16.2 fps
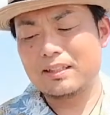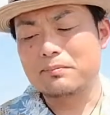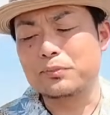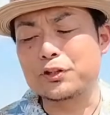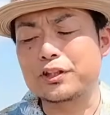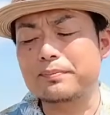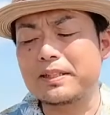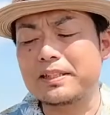
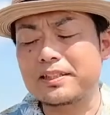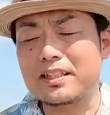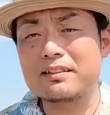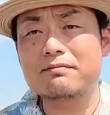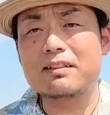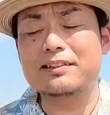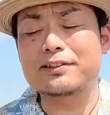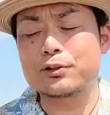娘ちゃ
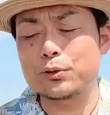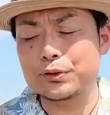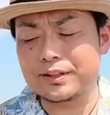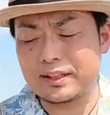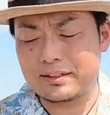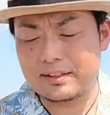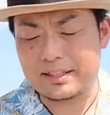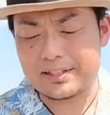んは早
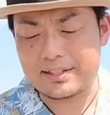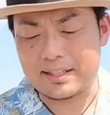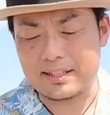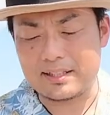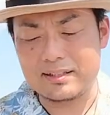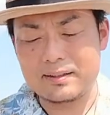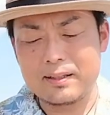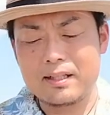産でし
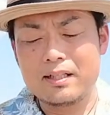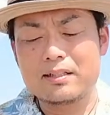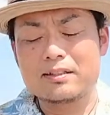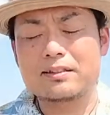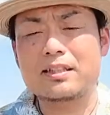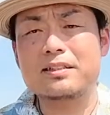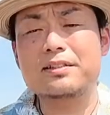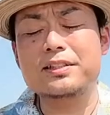た。
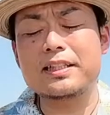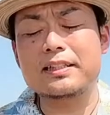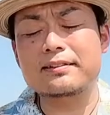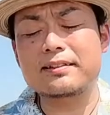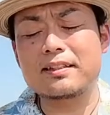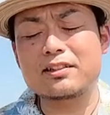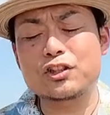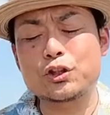せんにひゃく
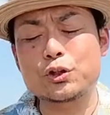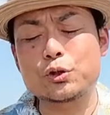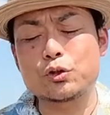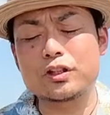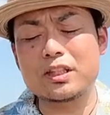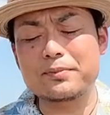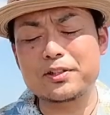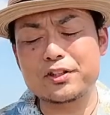さんじゅうご
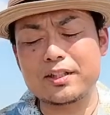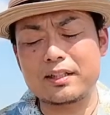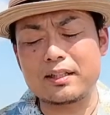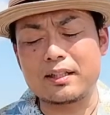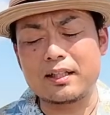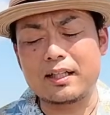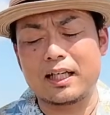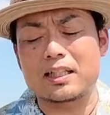グラム し
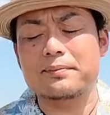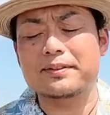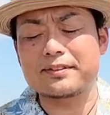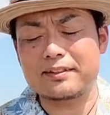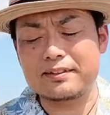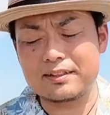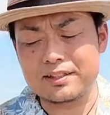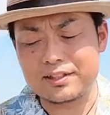かありま
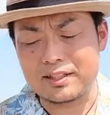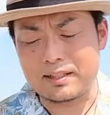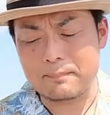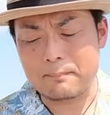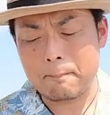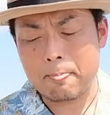せんでした。